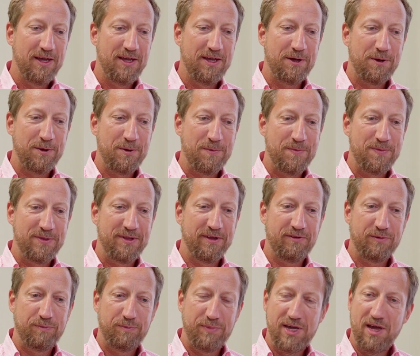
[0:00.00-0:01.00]

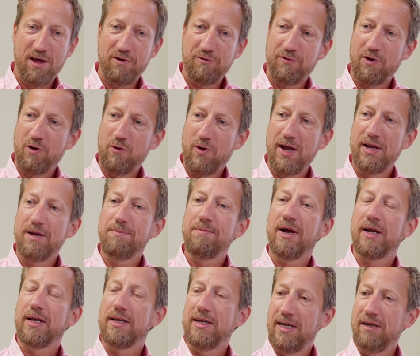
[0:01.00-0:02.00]
dass BAV eine
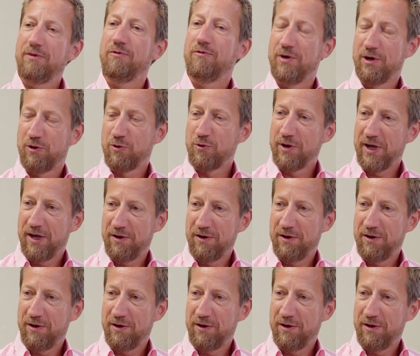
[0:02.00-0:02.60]
Magnetwirkung